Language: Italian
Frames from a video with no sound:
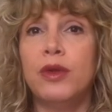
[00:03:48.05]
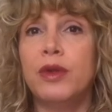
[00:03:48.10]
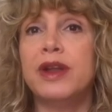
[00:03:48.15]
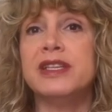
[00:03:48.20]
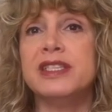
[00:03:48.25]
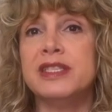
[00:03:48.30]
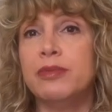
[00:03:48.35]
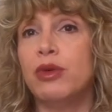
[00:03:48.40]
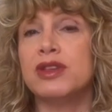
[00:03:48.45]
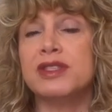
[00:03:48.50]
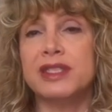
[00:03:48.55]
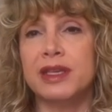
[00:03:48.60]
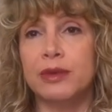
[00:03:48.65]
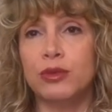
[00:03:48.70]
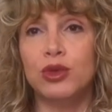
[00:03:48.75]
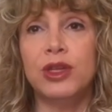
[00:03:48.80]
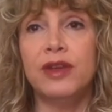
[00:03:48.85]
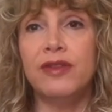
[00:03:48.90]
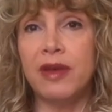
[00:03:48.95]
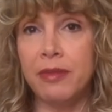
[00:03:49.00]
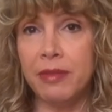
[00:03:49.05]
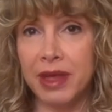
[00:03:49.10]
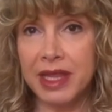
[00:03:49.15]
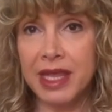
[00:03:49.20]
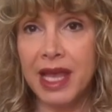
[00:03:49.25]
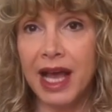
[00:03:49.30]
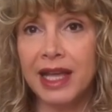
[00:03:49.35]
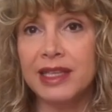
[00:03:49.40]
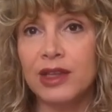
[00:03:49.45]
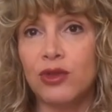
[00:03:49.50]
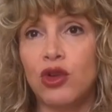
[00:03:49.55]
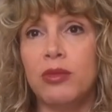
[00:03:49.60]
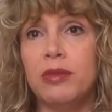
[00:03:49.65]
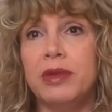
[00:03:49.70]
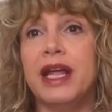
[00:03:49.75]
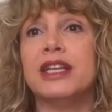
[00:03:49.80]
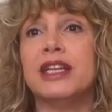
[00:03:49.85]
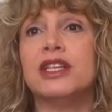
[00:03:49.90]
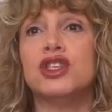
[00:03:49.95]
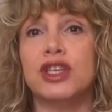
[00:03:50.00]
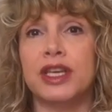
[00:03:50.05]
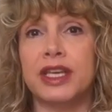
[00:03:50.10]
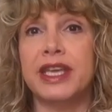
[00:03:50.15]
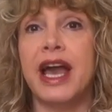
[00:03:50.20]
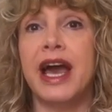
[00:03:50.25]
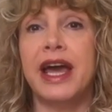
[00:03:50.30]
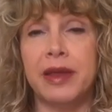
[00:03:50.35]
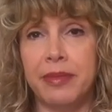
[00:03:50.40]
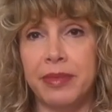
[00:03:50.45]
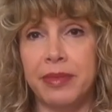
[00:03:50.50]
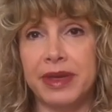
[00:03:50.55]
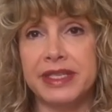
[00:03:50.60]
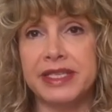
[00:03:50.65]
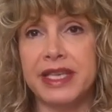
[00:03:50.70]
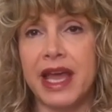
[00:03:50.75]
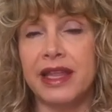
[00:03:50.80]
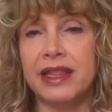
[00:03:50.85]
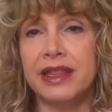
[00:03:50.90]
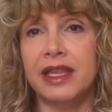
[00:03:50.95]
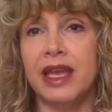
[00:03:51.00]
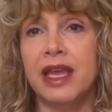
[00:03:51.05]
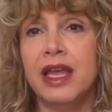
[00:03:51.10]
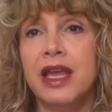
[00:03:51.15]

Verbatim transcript: risposta emotiva immediata a una minaccia chiara e presente,